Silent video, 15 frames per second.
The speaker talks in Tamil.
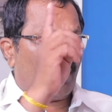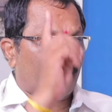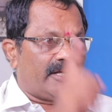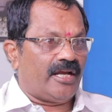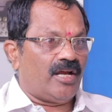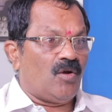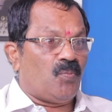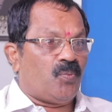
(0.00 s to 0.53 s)

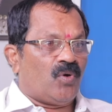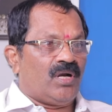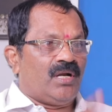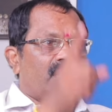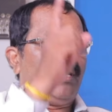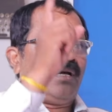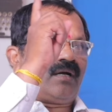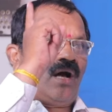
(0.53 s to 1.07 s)
அதே போல்
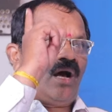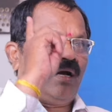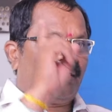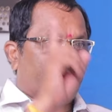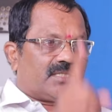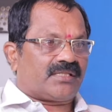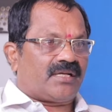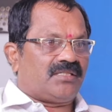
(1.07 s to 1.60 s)

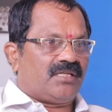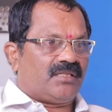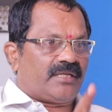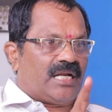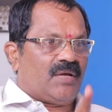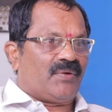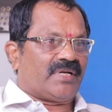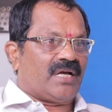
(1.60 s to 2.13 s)
காங்கிரஸ் கட்சி
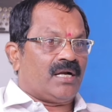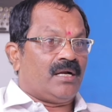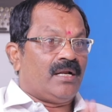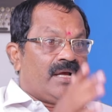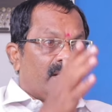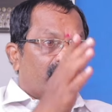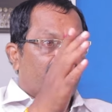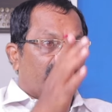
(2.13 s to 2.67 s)
தலைவர்கள்
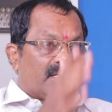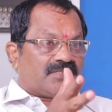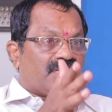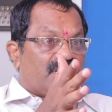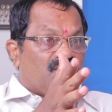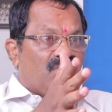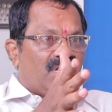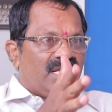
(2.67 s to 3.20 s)

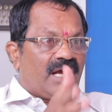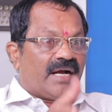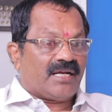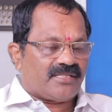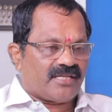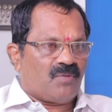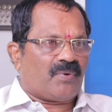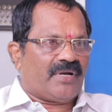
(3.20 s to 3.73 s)
கர்சன் பில்லியாக
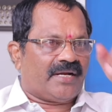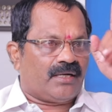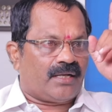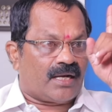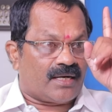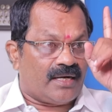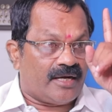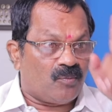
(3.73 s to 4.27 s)

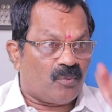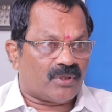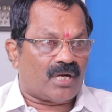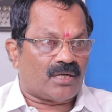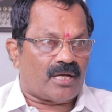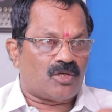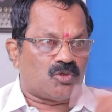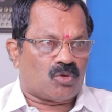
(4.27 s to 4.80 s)
செயல்படுகின்றார்கள்
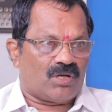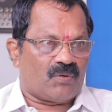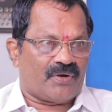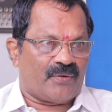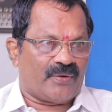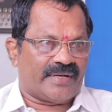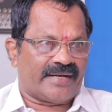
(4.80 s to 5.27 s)
என்பதுதான் நான் சொல்ல